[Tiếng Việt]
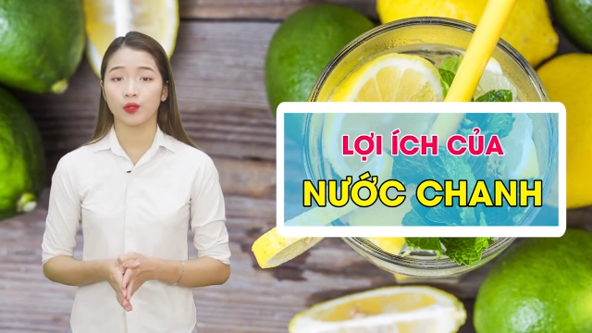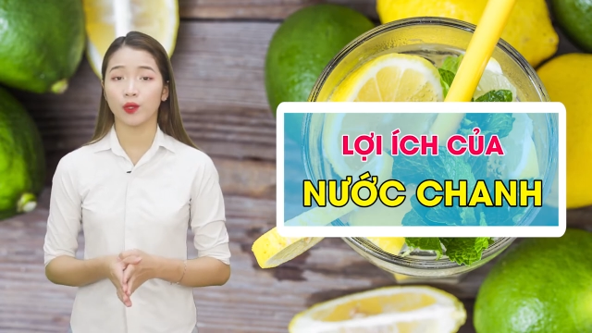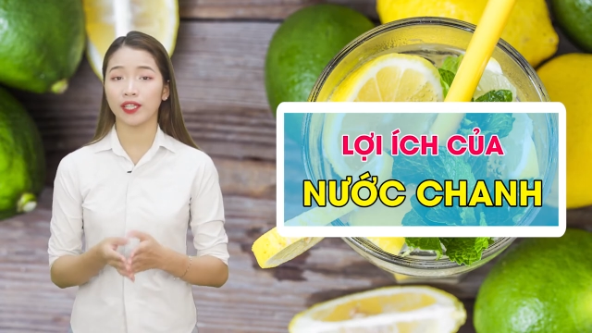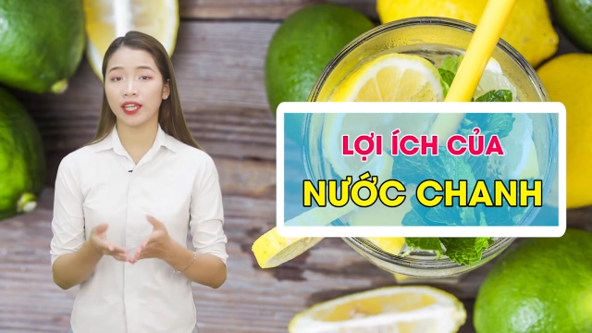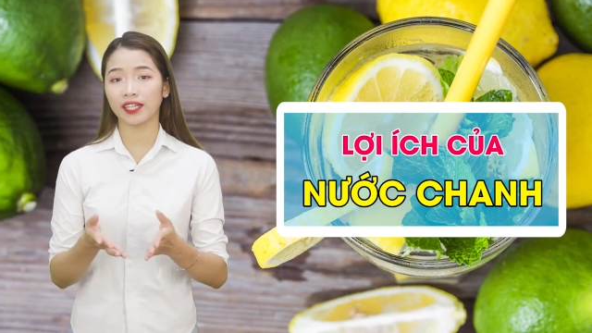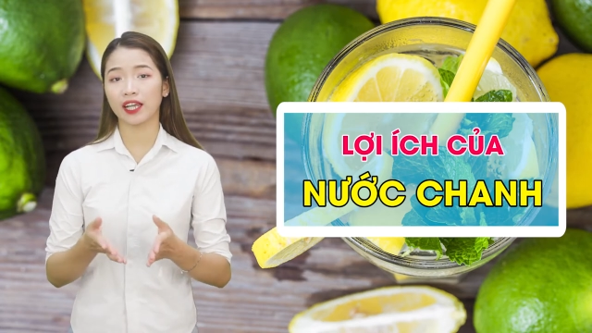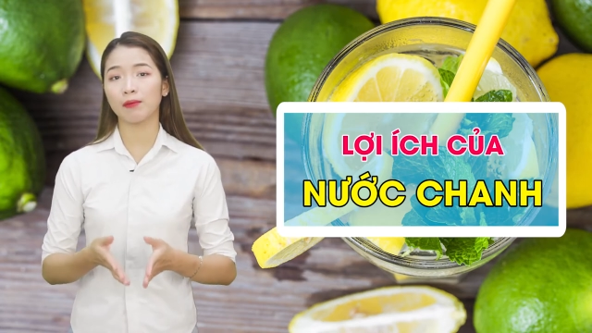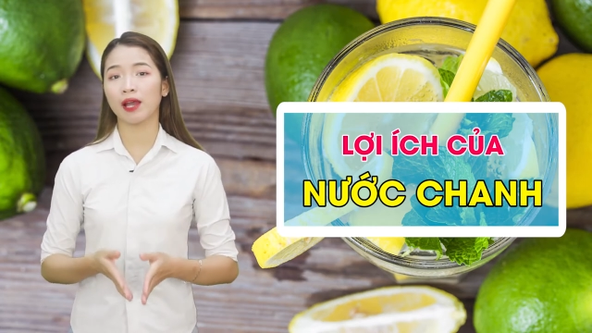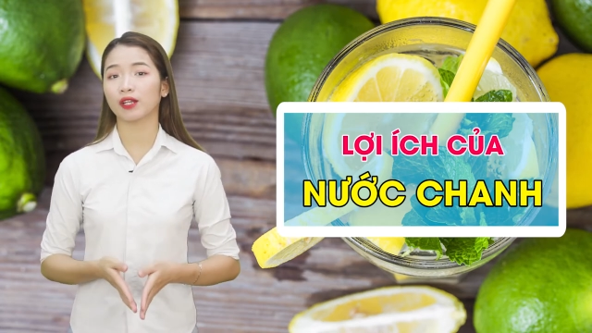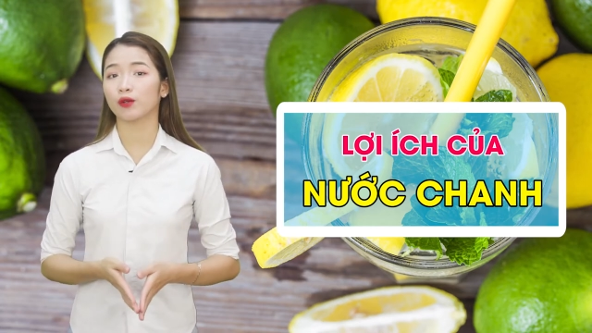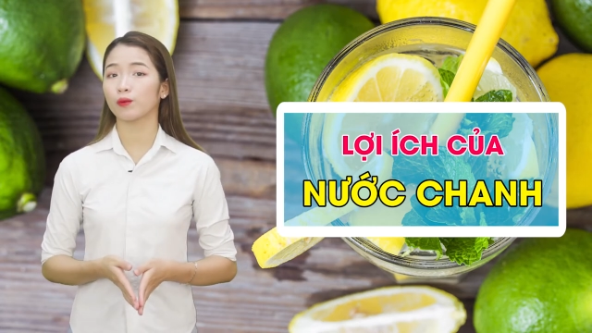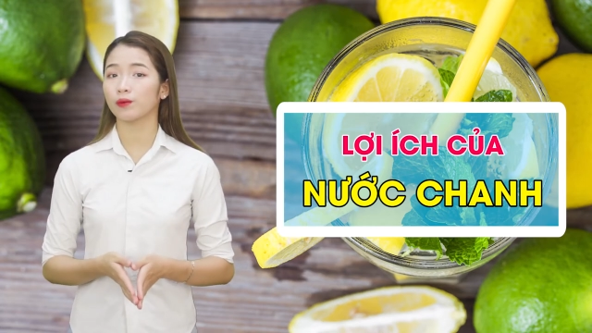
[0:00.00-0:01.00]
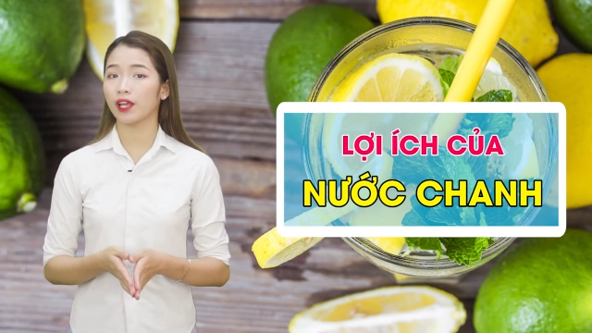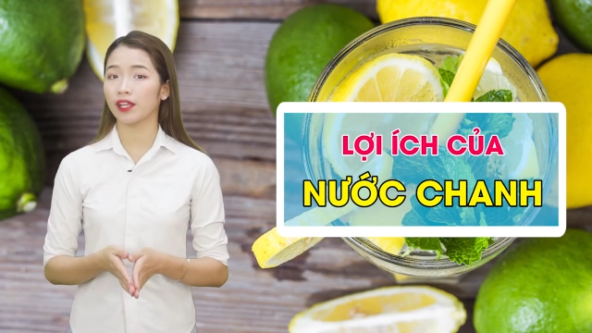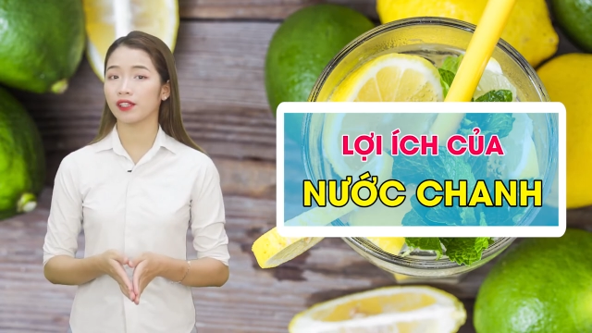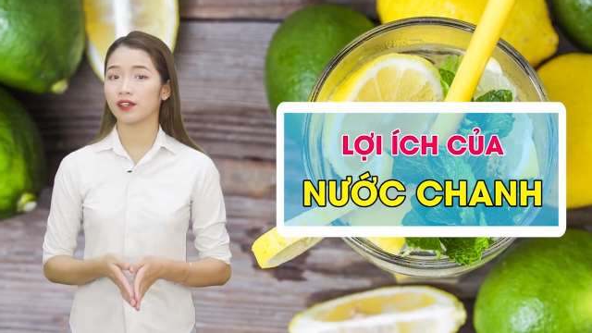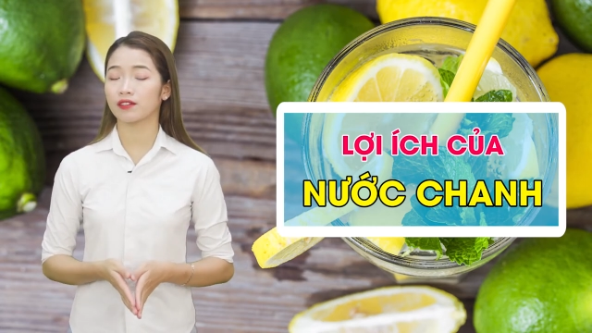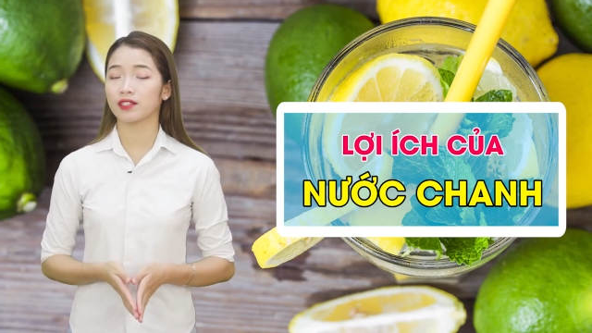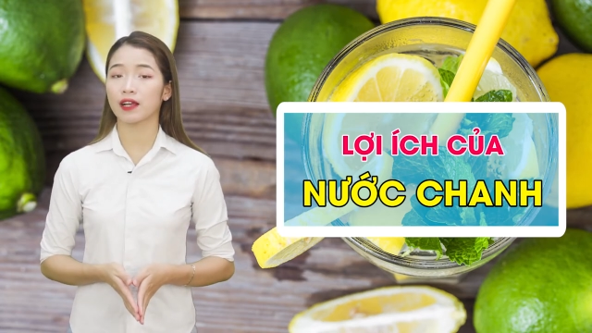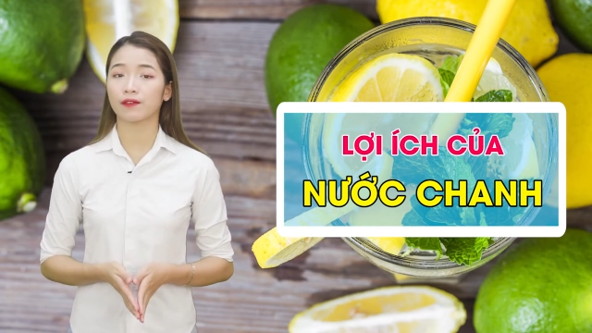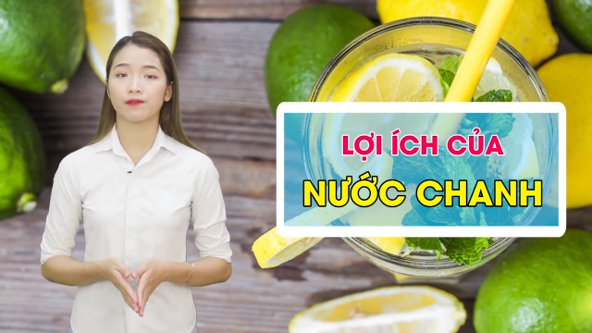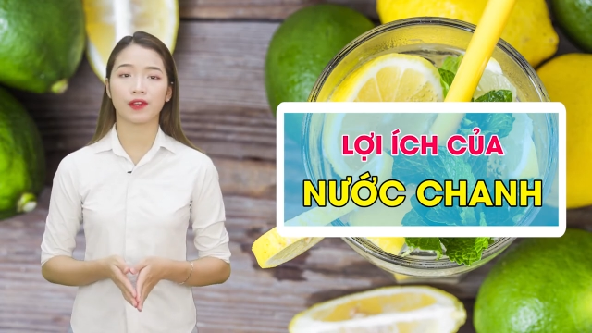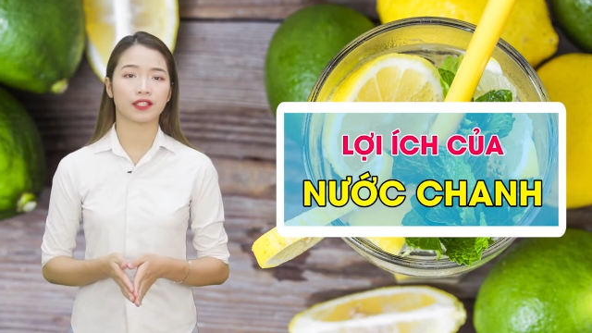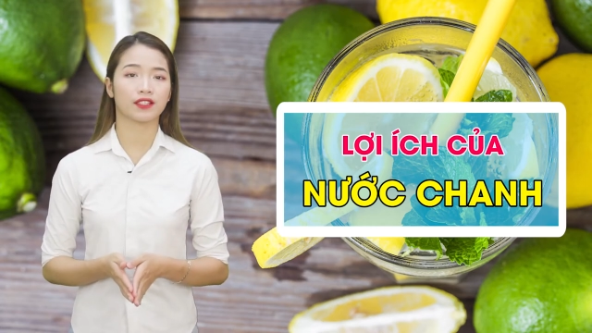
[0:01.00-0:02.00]
Tuy nhiên các bạn cũng nên nhớ
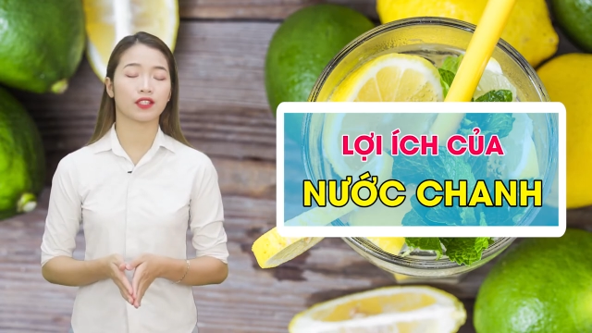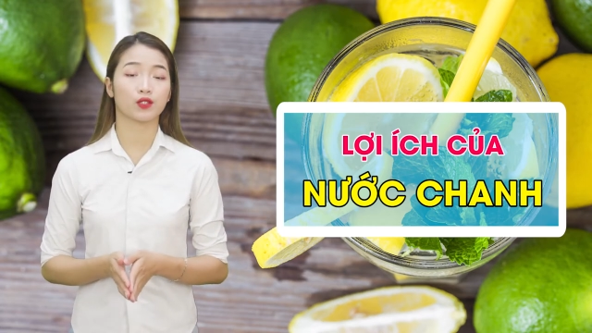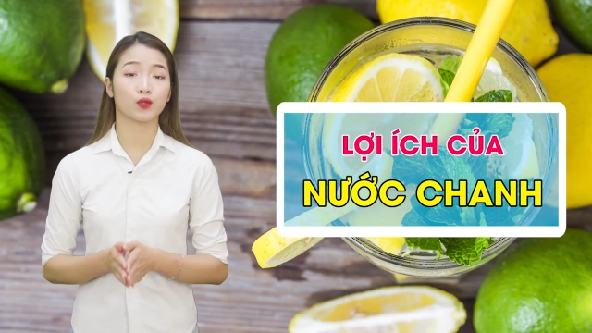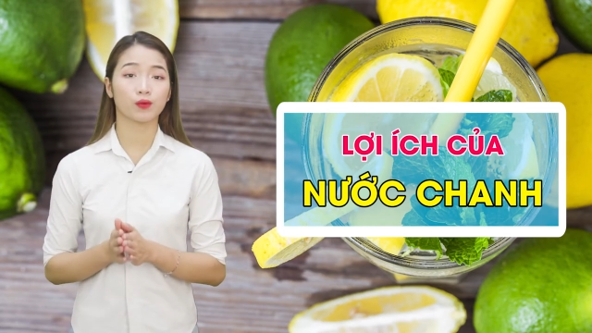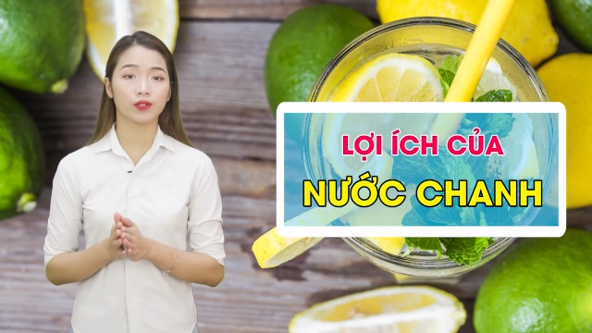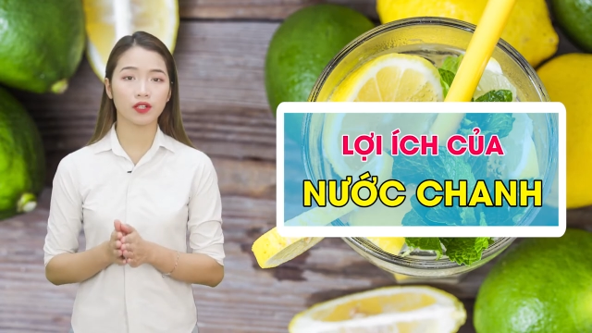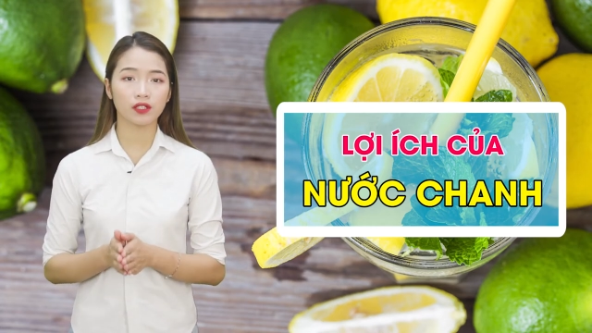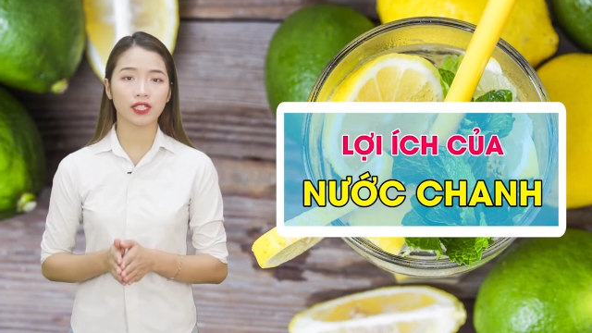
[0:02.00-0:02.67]
rằng việc sử dụng nước